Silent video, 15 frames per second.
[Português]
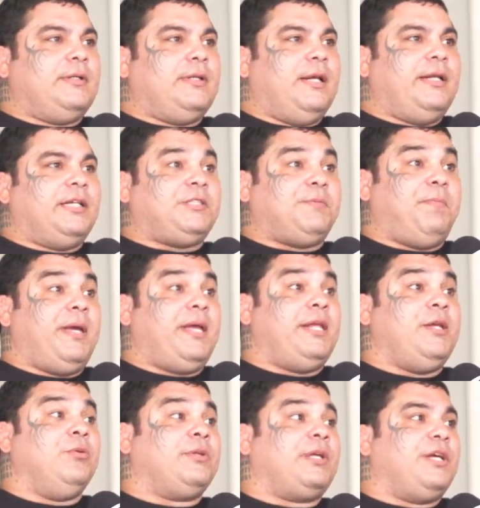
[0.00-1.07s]
né, nesse
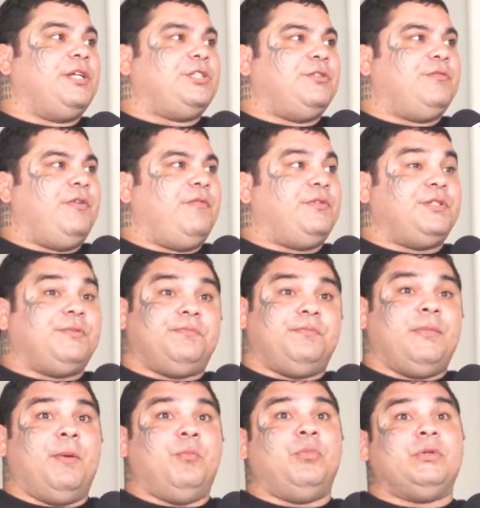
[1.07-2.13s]
período que a gente vive de
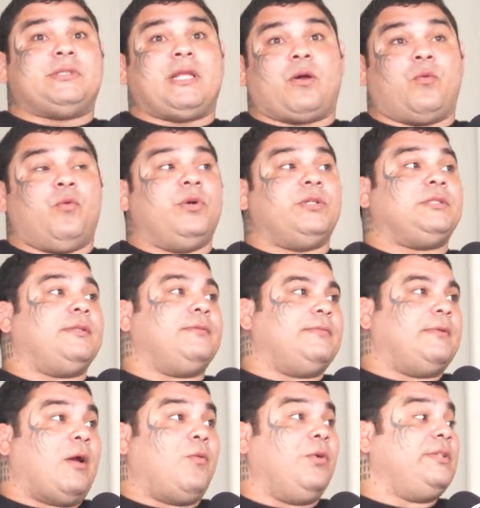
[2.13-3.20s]
né, muita coisa
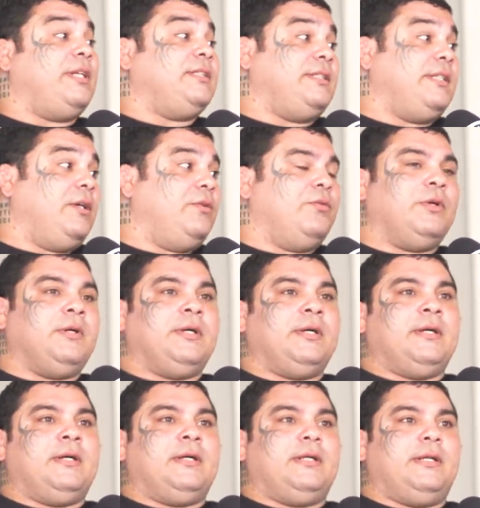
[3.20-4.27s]
acontecendo,
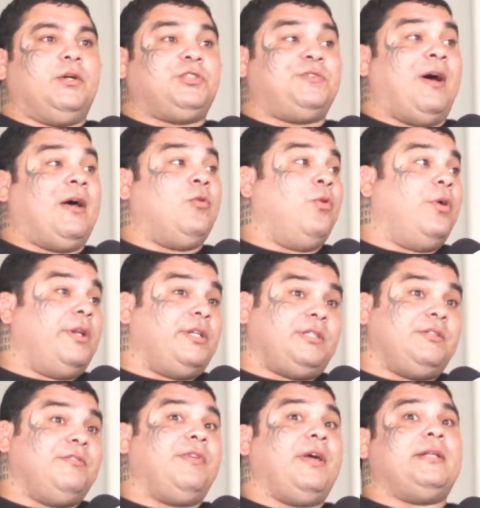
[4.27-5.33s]
né, os valores
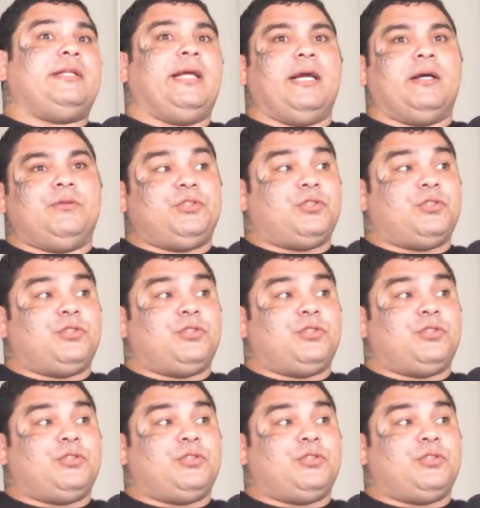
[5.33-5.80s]
se invertendo,